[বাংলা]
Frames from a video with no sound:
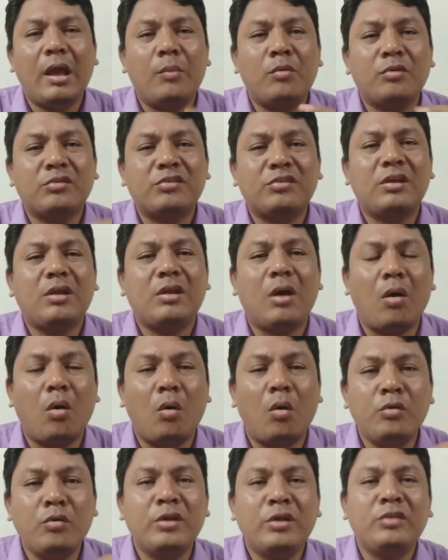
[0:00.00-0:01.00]
এবং সেটা
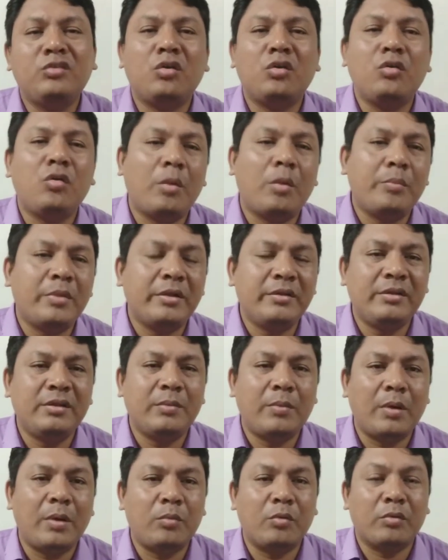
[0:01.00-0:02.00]
অন্যের জন্য আমরা
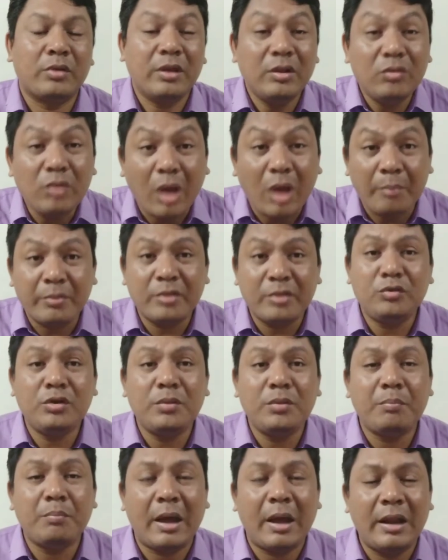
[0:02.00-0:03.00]
দিতে পারবো কিন্তু আমরা
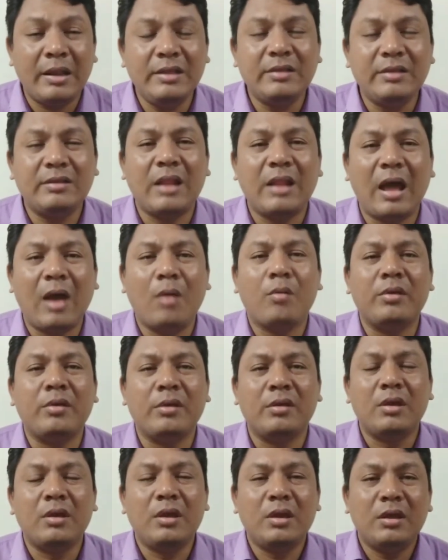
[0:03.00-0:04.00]
যদি মালিক না হই